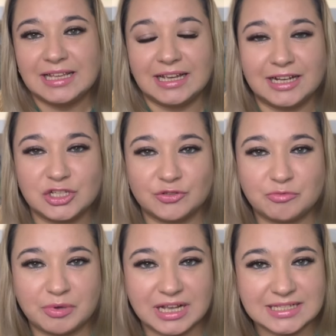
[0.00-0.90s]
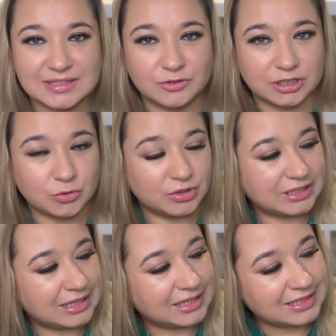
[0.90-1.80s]
Я хочу вам показать вот такой
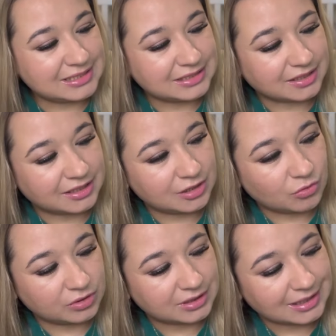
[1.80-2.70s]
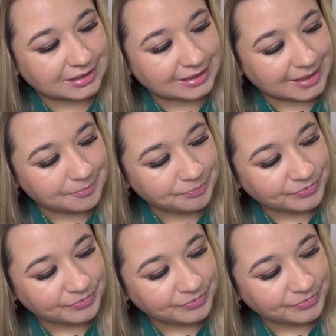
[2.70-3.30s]
гель для стирки от Лэм.